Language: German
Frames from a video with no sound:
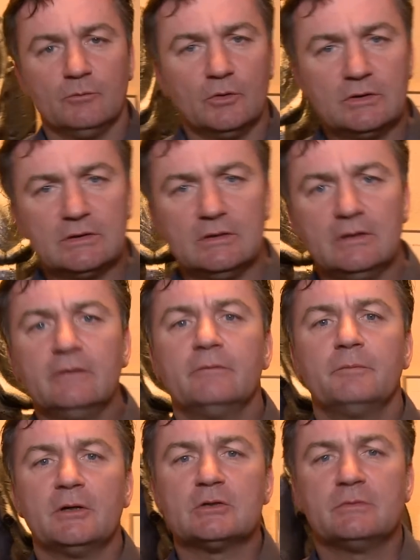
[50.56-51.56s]
möchten, finden,
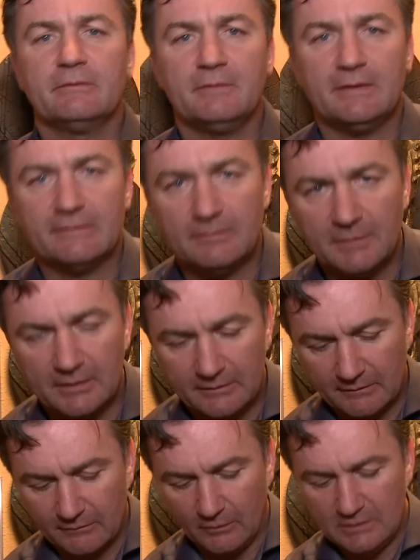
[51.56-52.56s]
ist beispielsweise mal
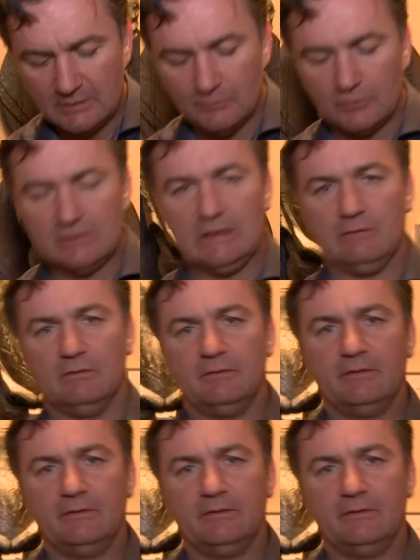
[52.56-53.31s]
solche Motive.